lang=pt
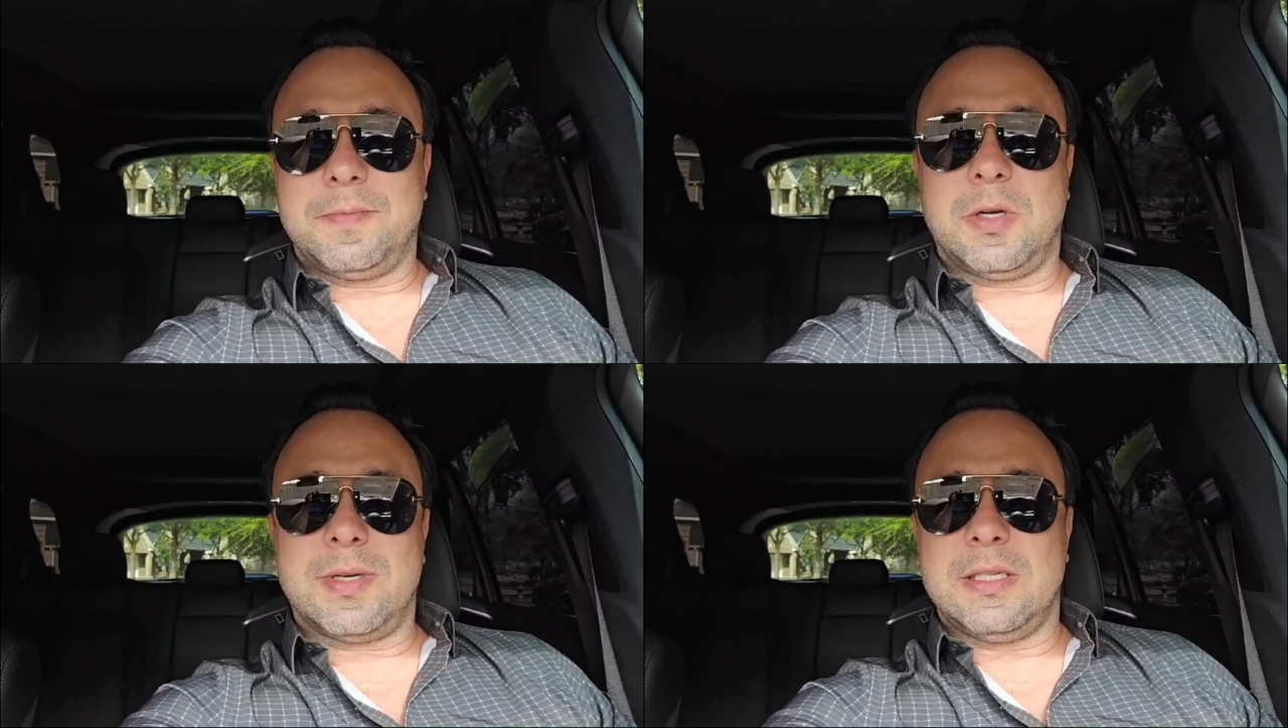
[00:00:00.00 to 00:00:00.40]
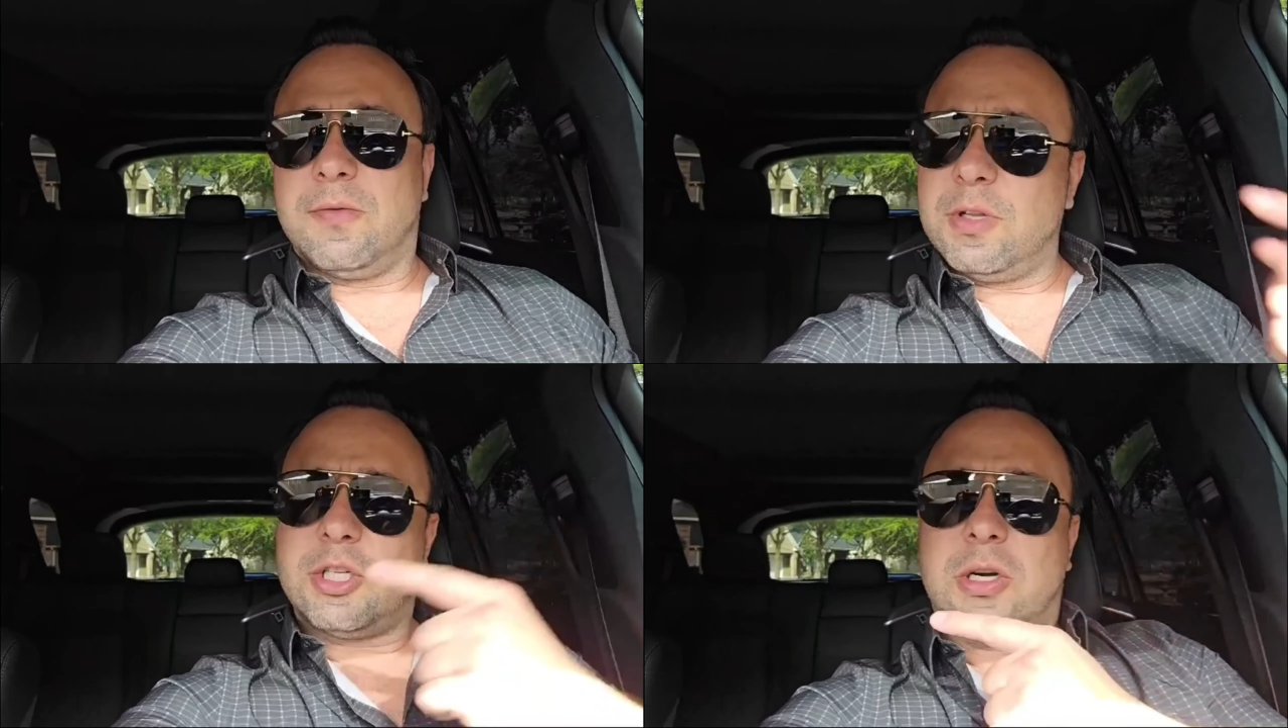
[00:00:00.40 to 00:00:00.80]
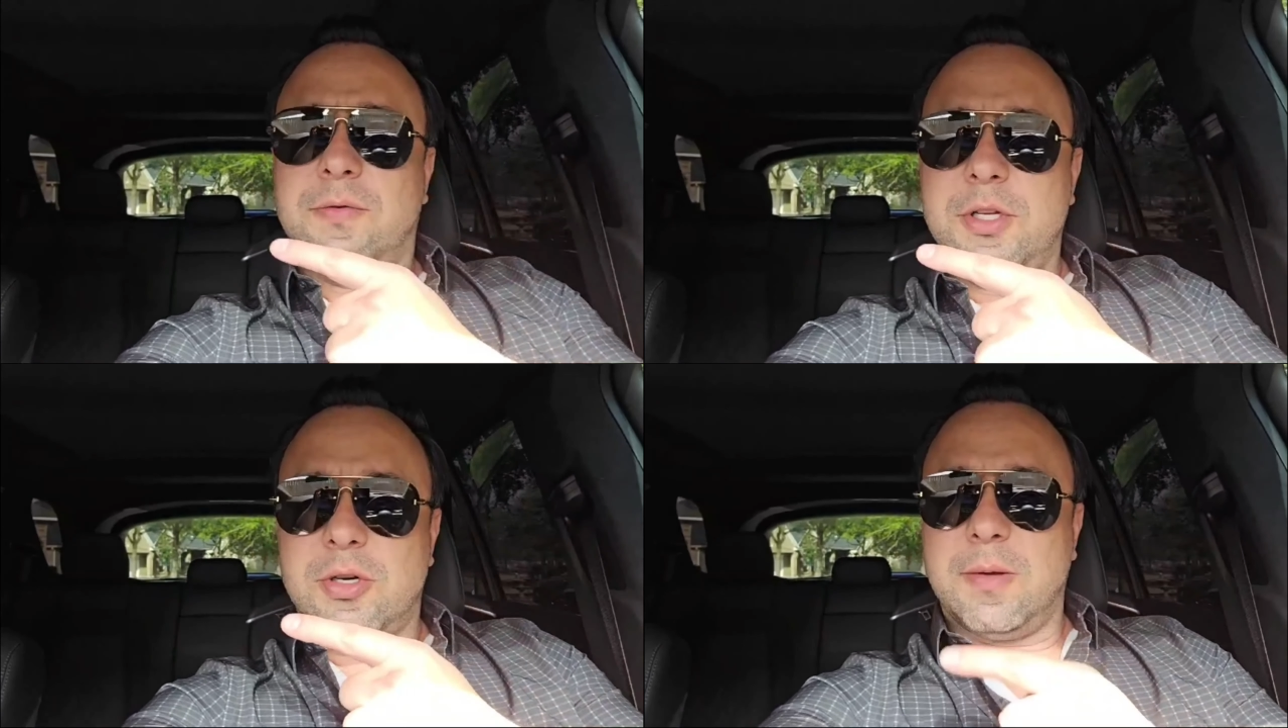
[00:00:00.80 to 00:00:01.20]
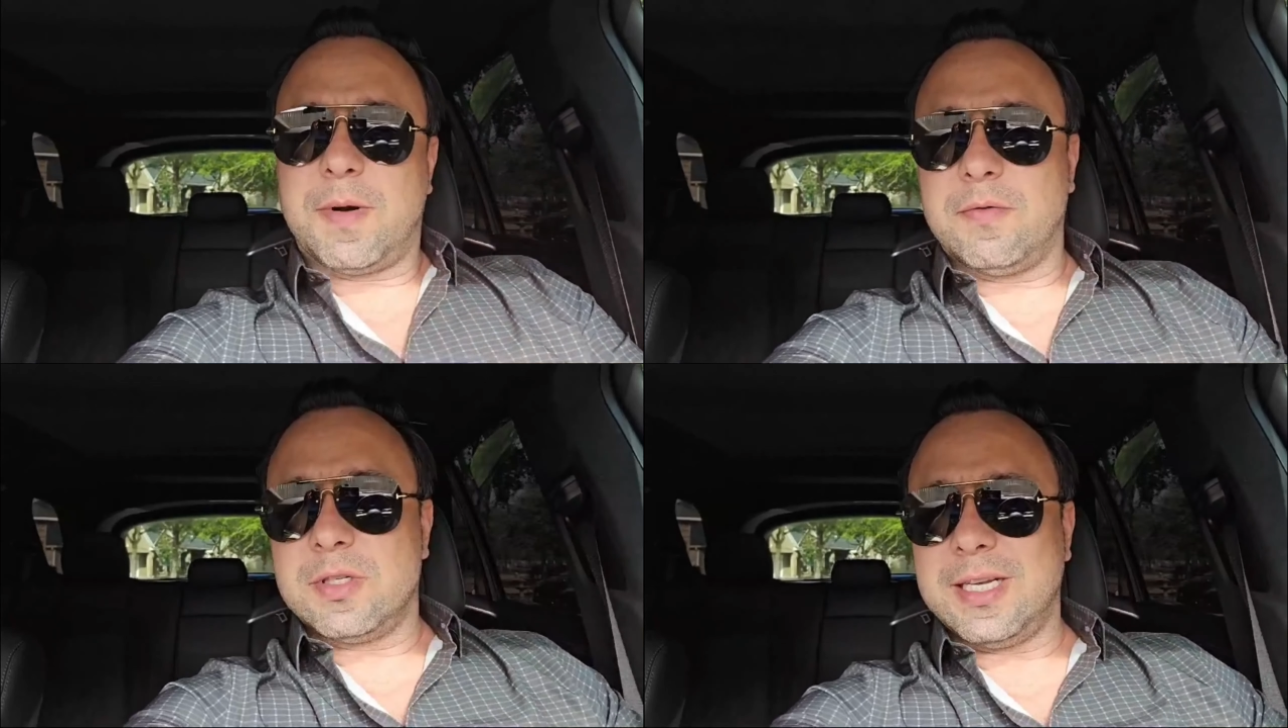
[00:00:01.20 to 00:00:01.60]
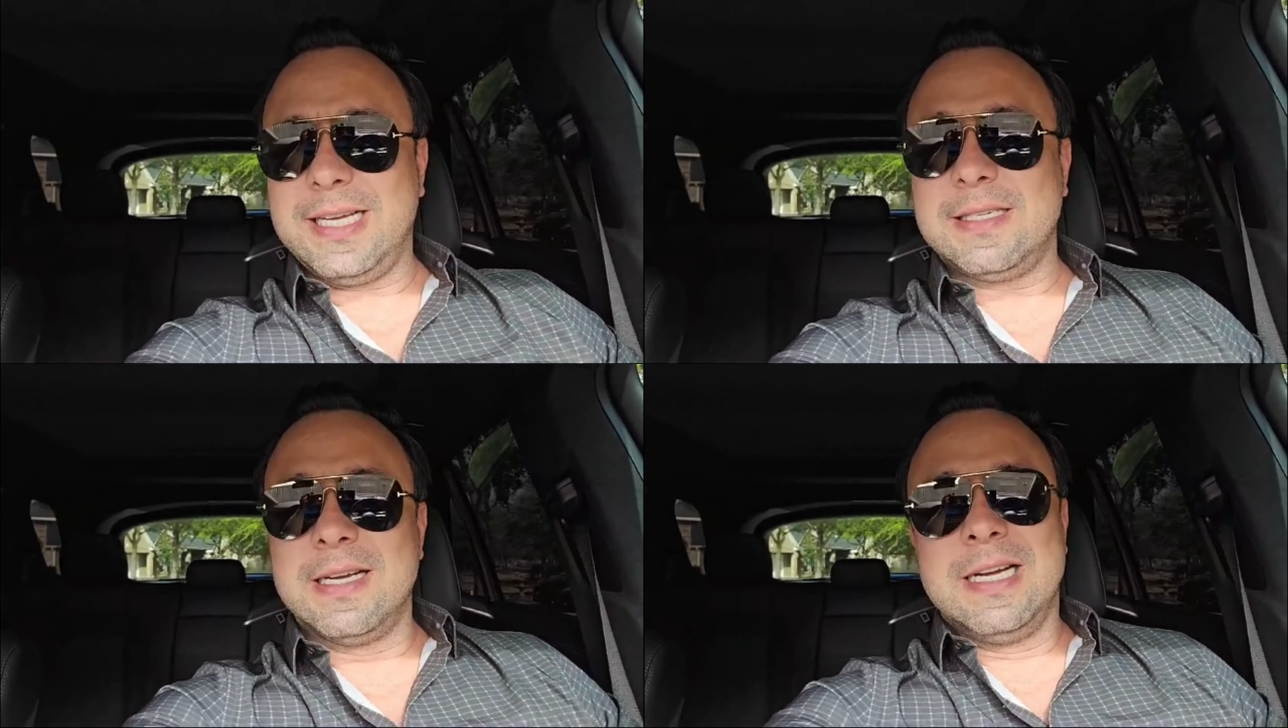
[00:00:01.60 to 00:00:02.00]
Tá? Então, assim, eu vou deixar o vídeo aqui para
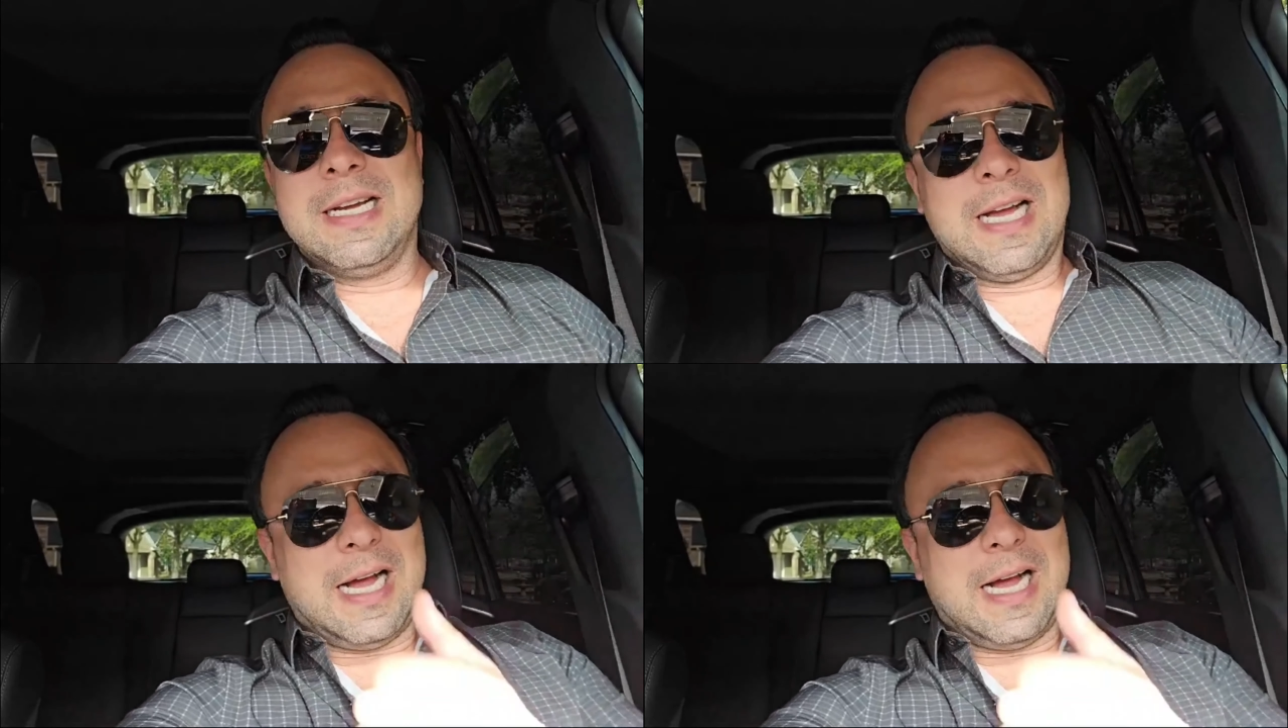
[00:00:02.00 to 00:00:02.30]
vocês.